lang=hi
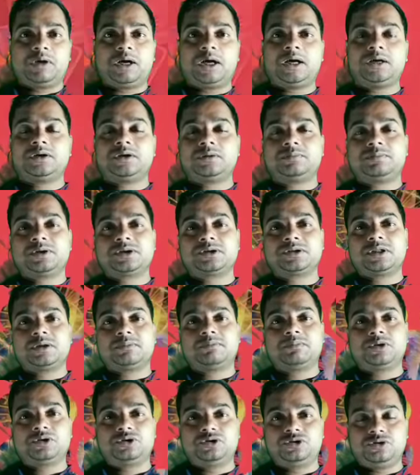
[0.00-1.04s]
बाहर
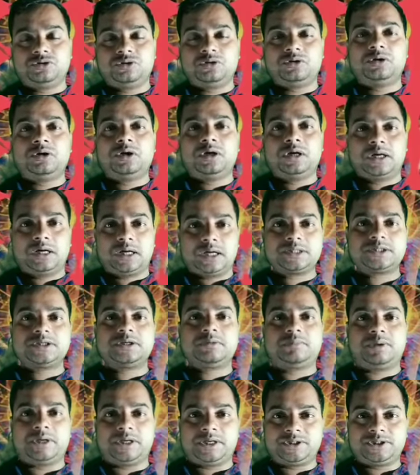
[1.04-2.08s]
प्रस्ताव
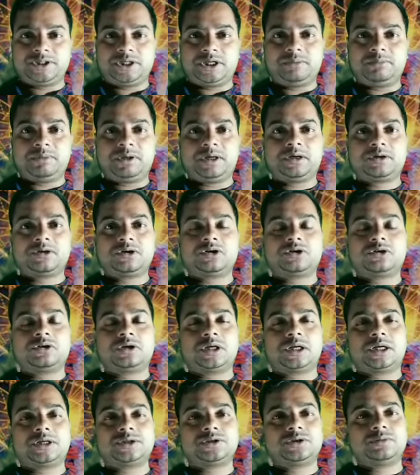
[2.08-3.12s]
आसपे
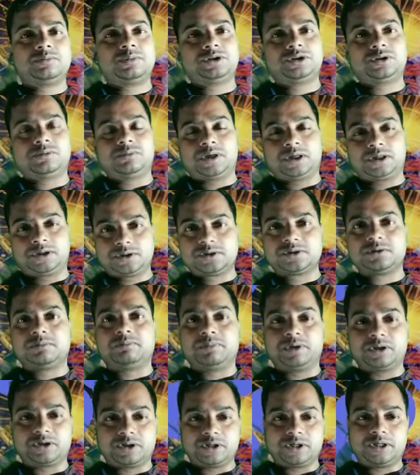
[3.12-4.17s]
कर्कट राशि व्यक्ति मान
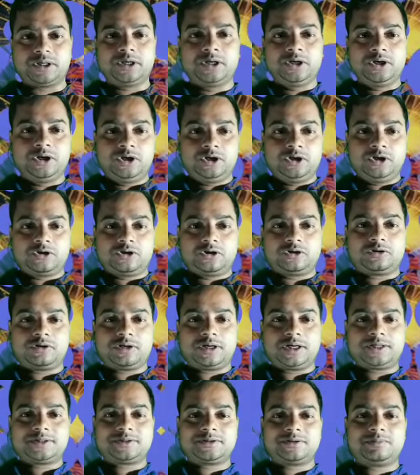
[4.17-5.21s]
संपर्क में
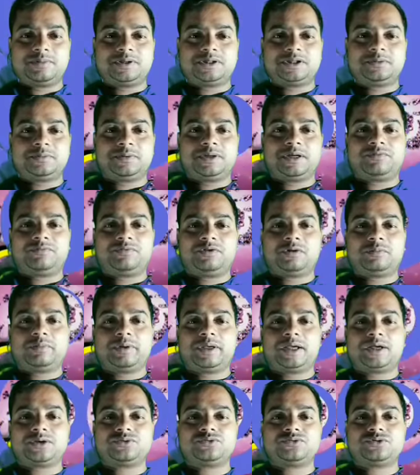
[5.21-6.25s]
कर्कट राशि व्यक्ति मैंने
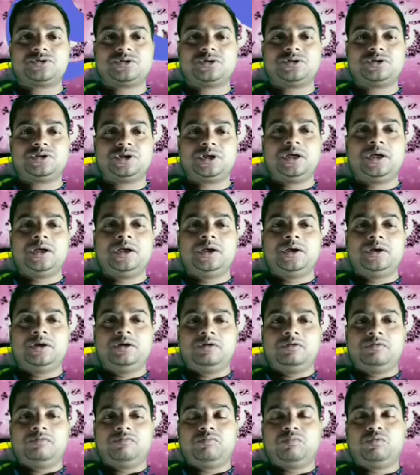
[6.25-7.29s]
आप आसुच्च
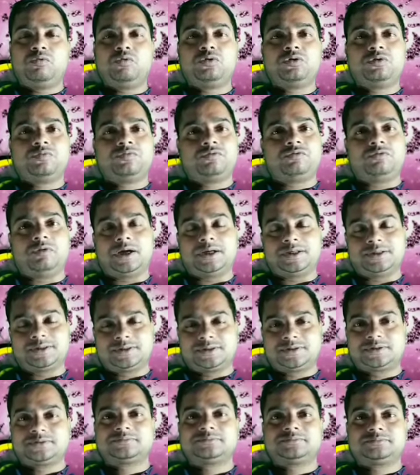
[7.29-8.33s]
फोर अफ
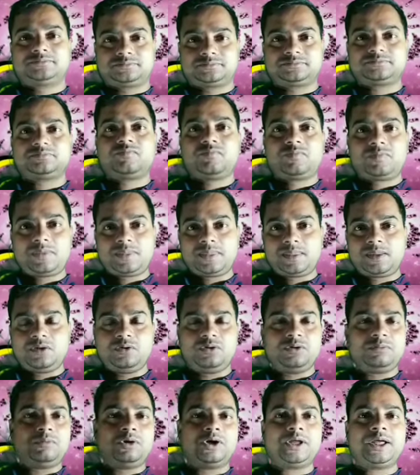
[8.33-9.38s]

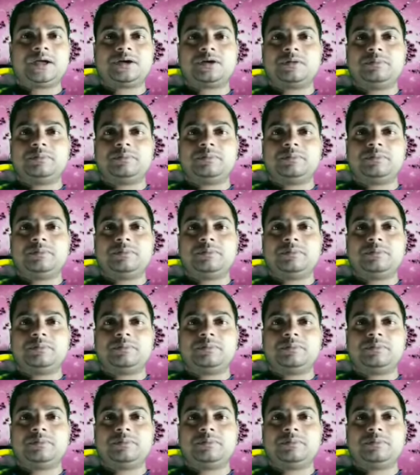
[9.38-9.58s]
वढ़िया